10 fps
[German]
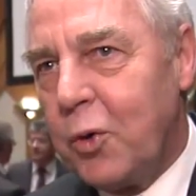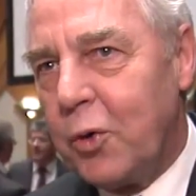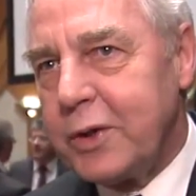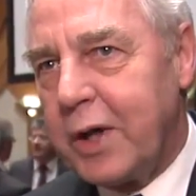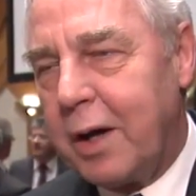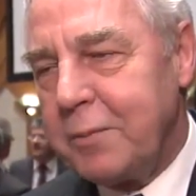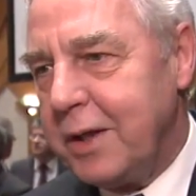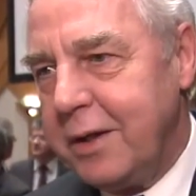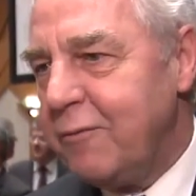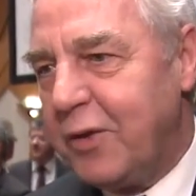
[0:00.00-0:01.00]
und da habe ich
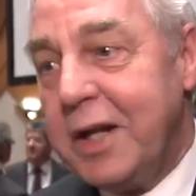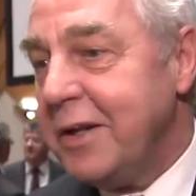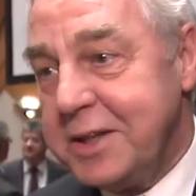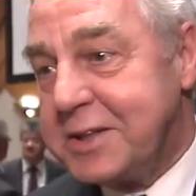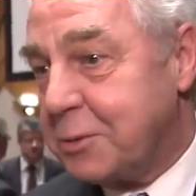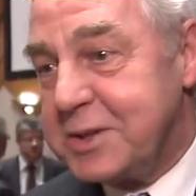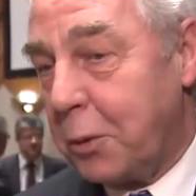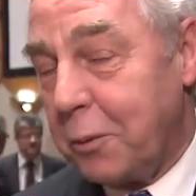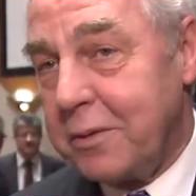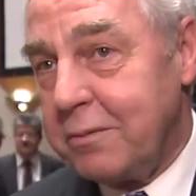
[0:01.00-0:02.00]
ihn in vielen
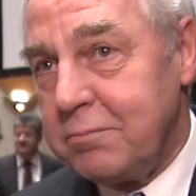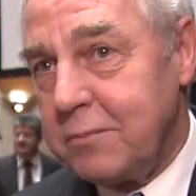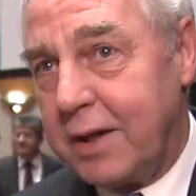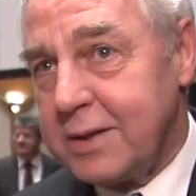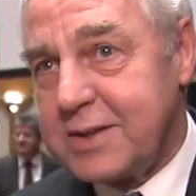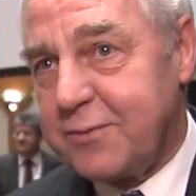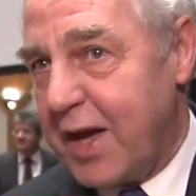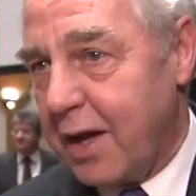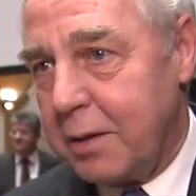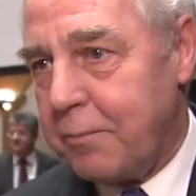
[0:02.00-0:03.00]
Diskussionen als
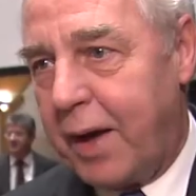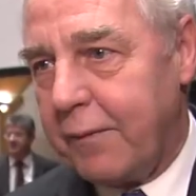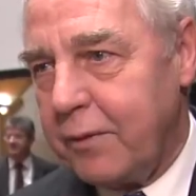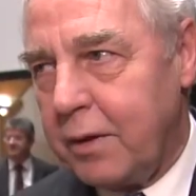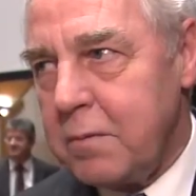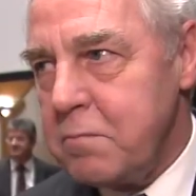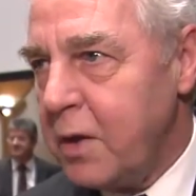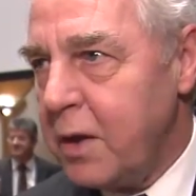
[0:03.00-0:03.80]
fairen Partner,